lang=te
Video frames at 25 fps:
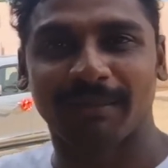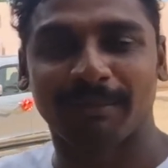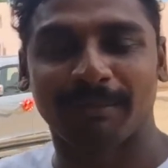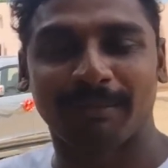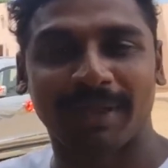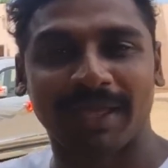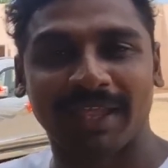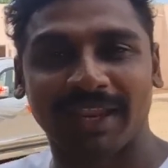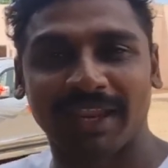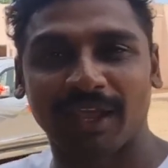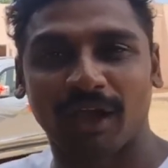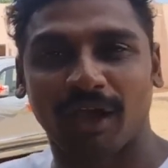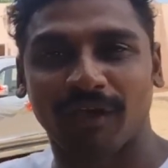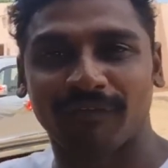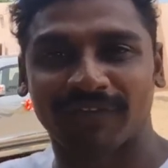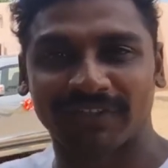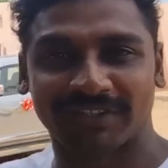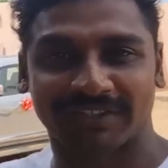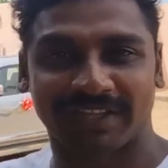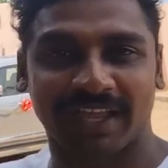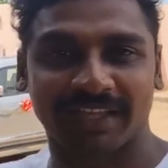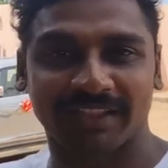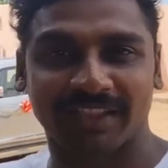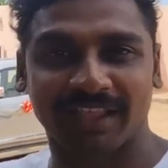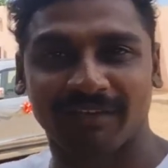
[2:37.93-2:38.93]
మేరీ
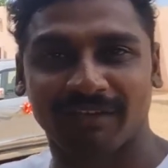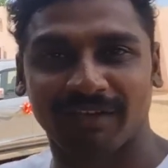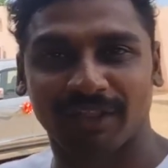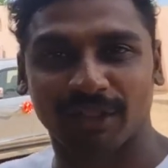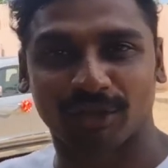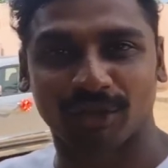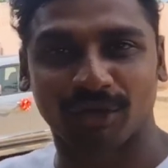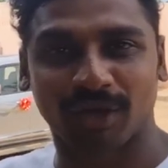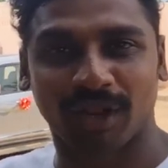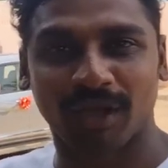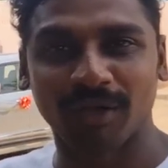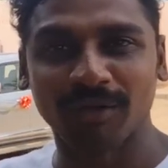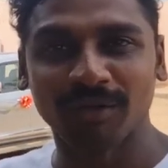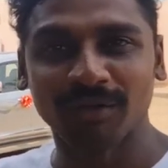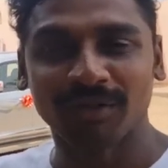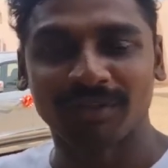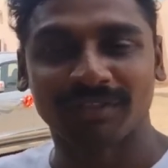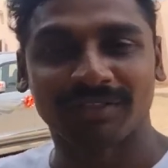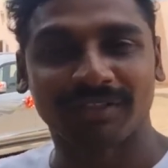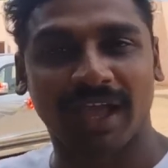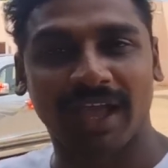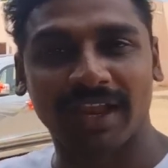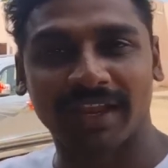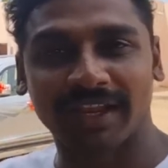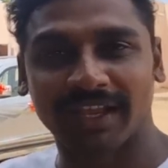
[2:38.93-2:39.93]
ఆఫీస్కి అయితే వెళ్తున్నాం
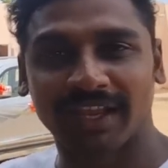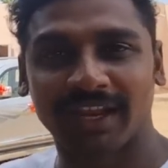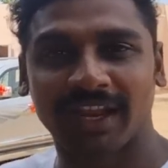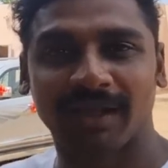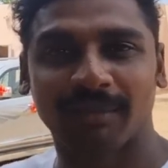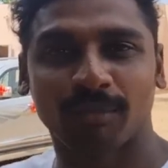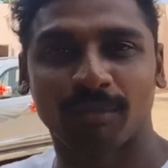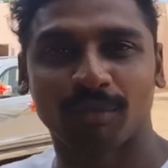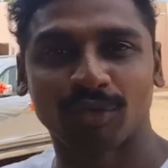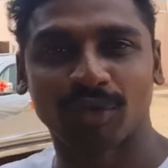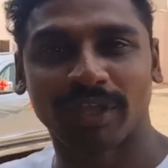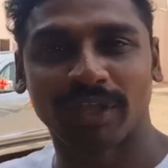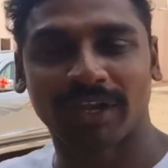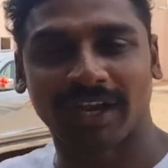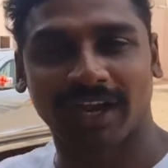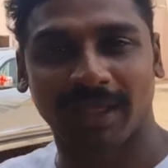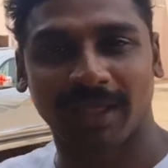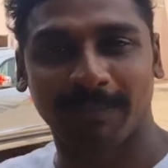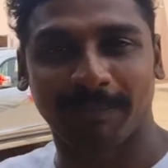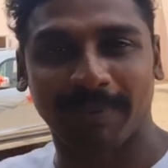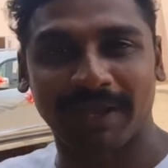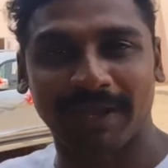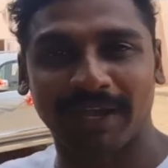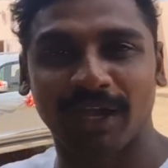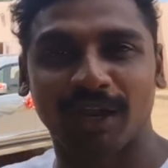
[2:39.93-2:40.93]
దానికన్నా ముందు ఇక్కడ
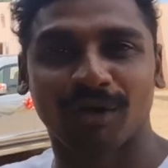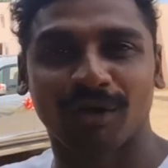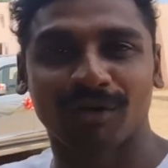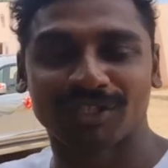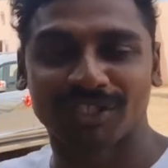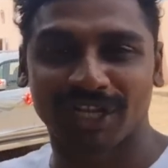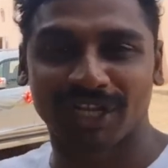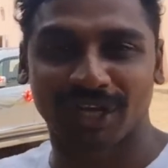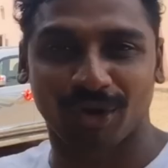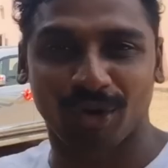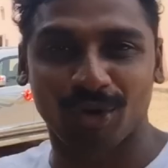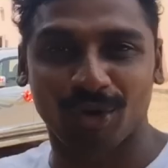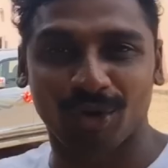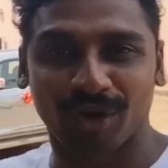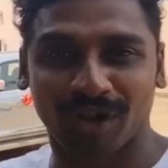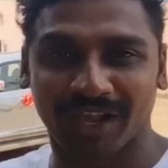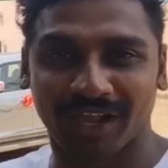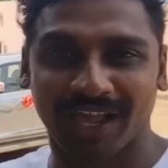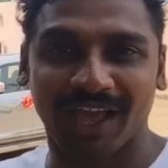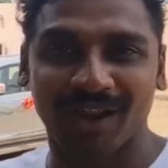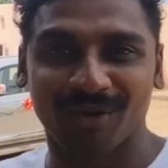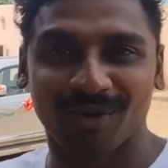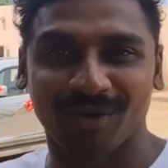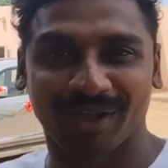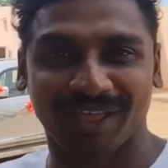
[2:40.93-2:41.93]
పెళ్లిలో వచ్చి రెండు
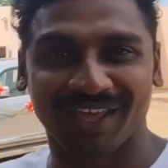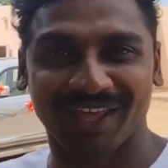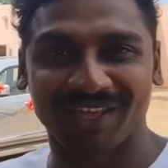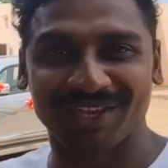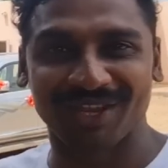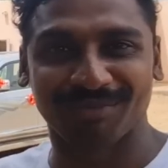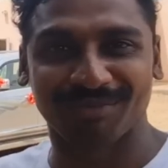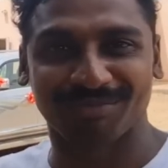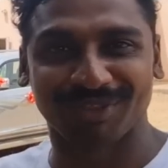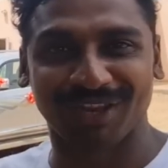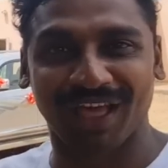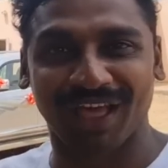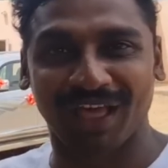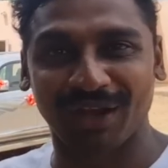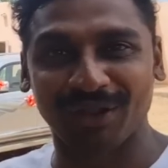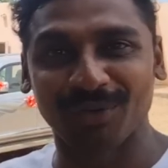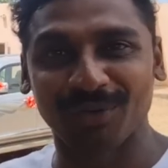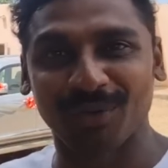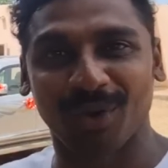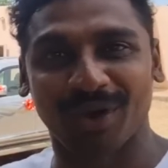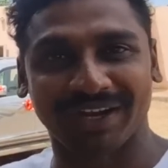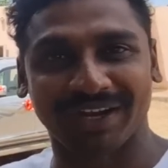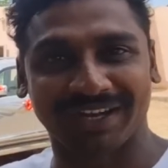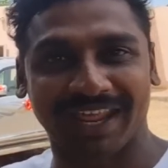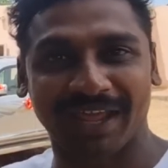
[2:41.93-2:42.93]
రకాలు ఉంటాయని చెప్తున్నారు
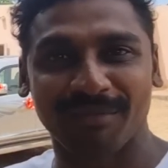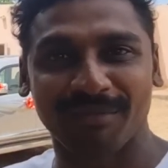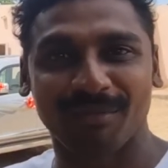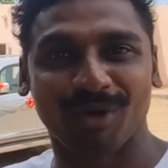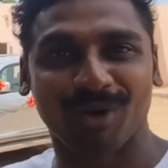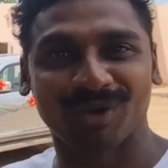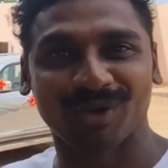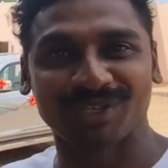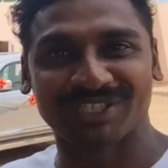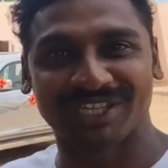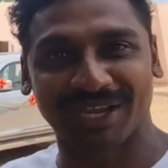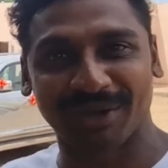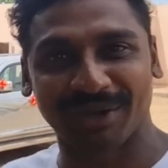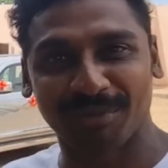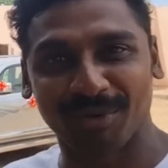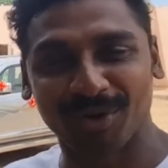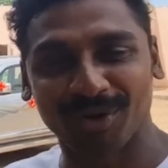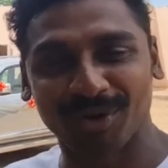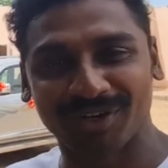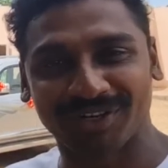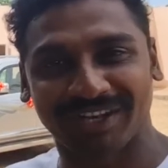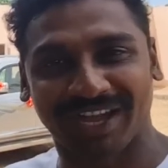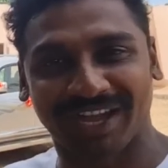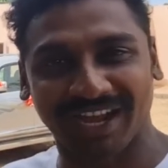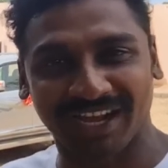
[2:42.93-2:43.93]
ఒకటేమో వచ్చేమో
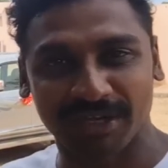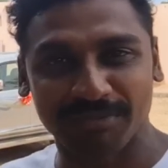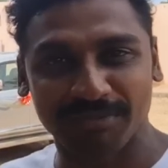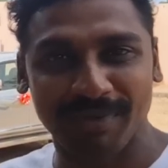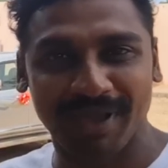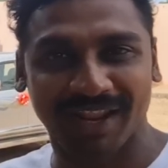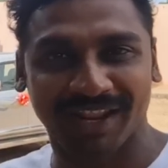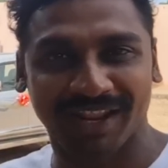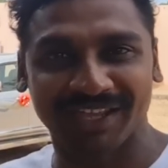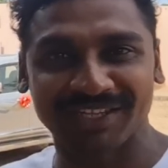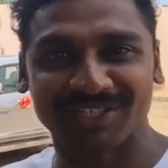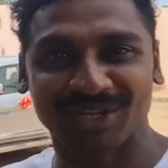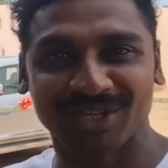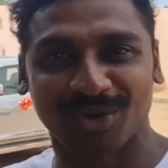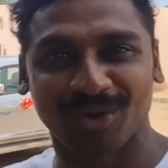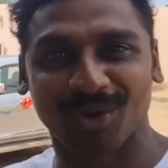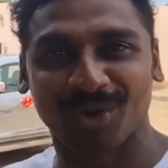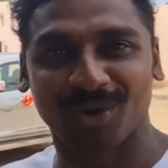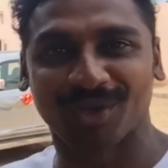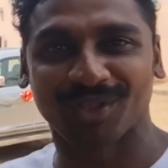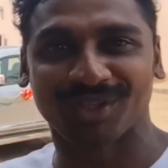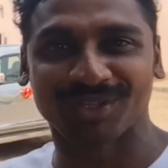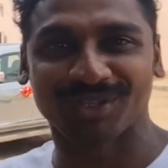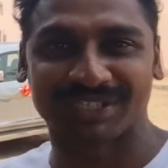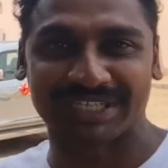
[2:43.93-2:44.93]
డక్ మ్యారేజ్
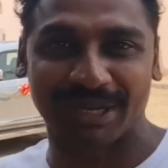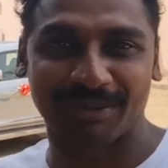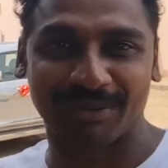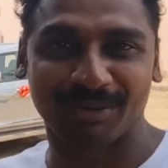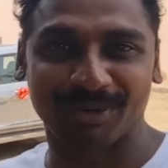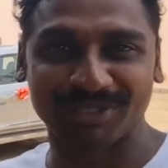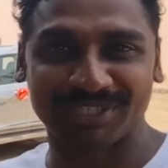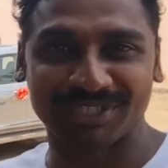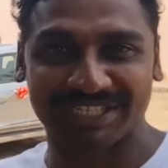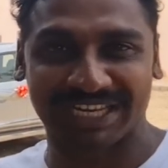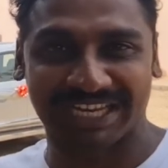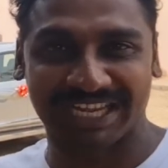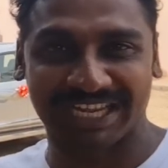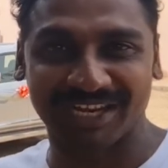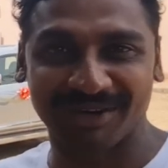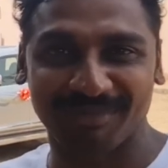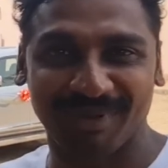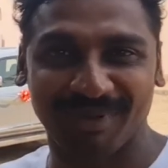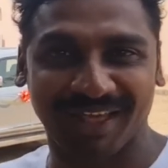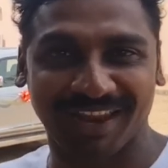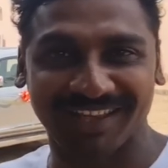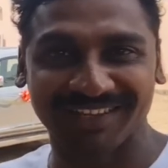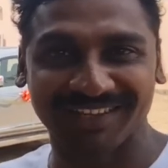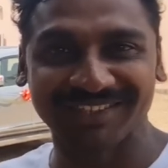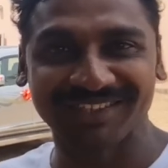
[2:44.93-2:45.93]
రెండోది వచ్చేమో చికెన్
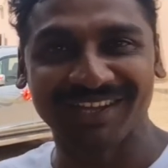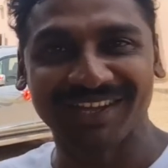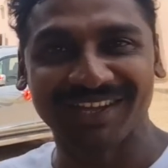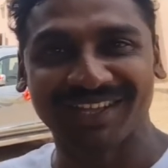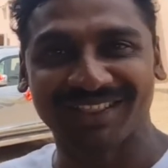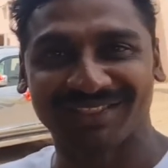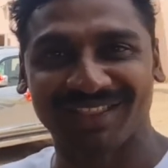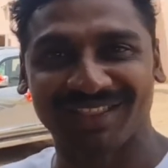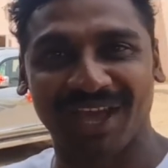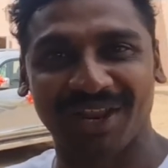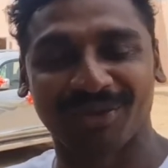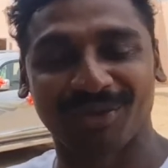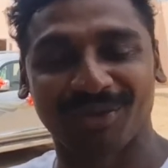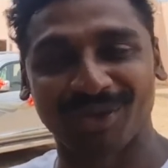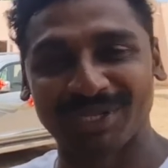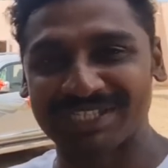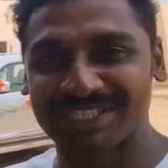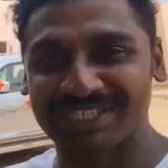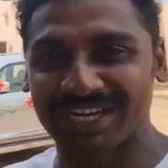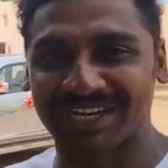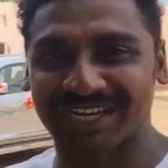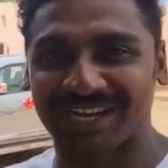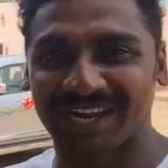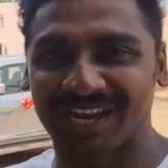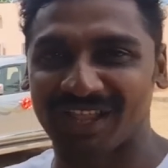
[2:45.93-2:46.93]
మ్యారేజ్ దాని గురించి
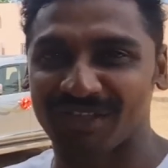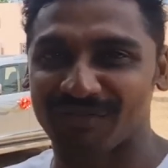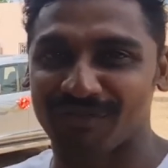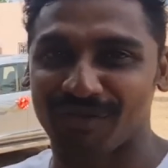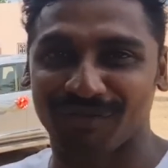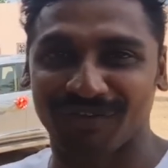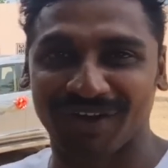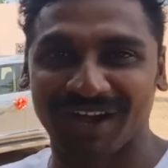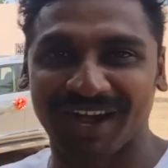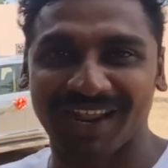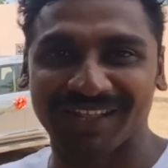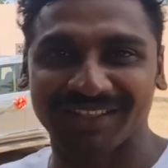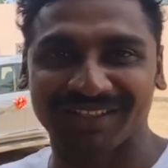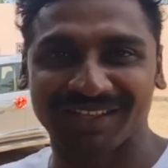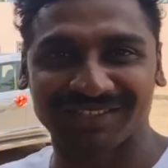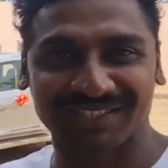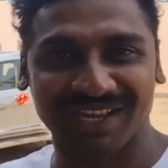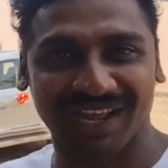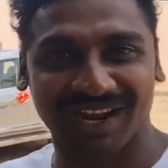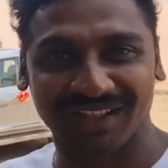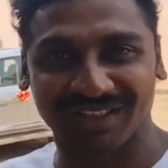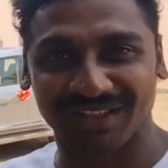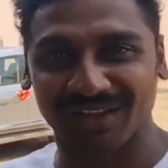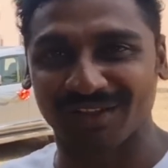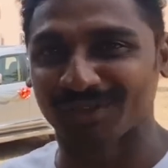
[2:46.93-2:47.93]
ఏంటనేది వివరాలు అయితే
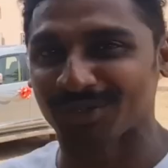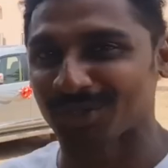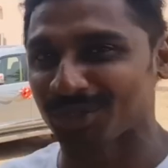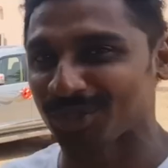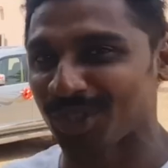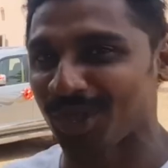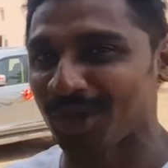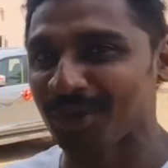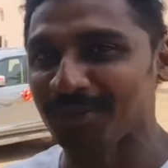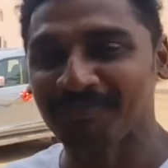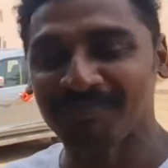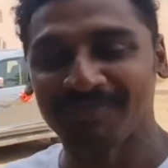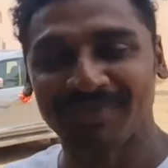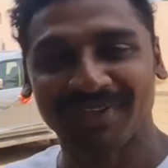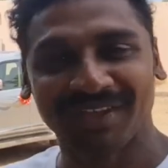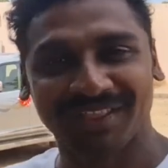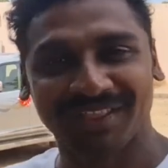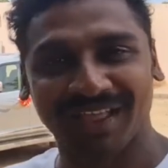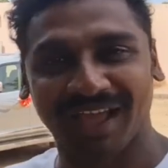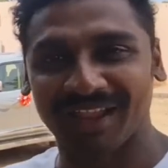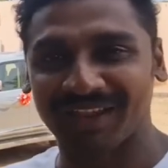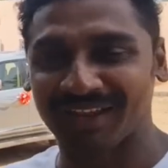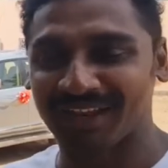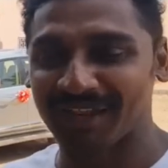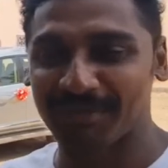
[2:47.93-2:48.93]
చాలా తెలుసుకుందాం
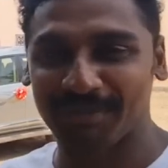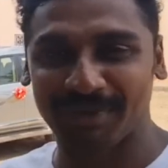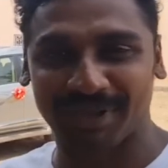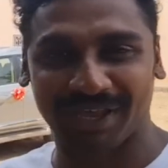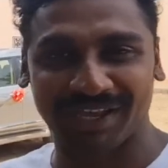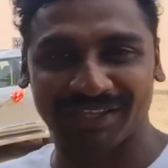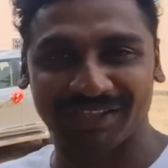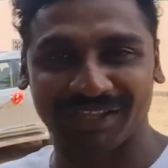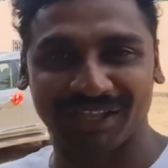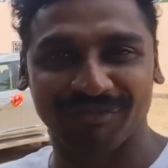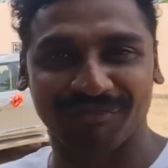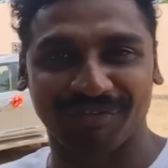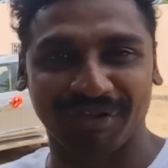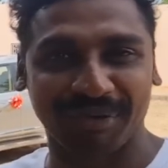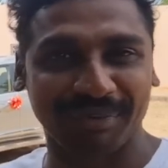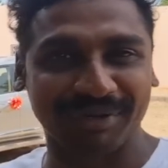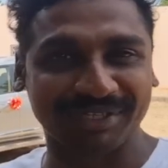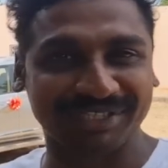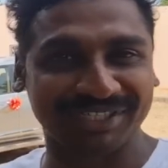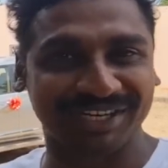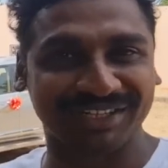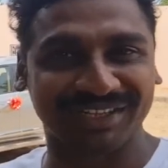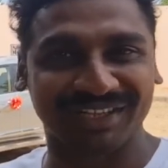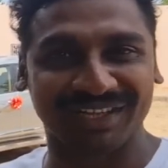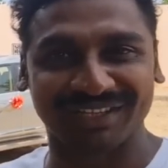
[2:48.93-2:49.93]
అన్ని మీకైతే
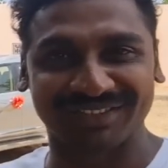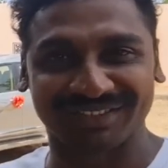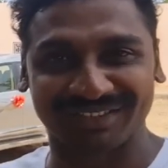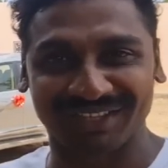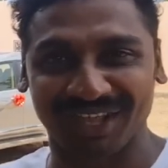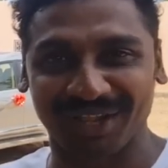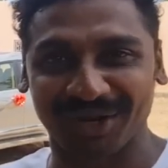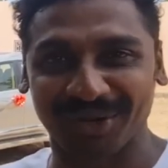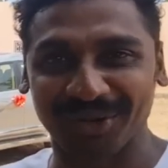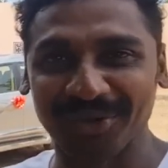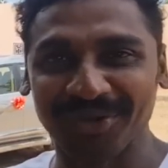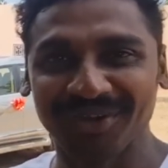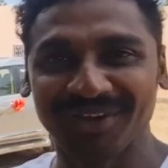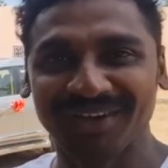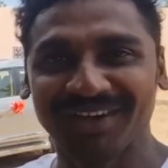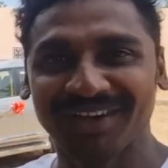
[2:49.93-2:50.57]
ఇన్ఫర్మేషన్ అయితే ఇస్తాను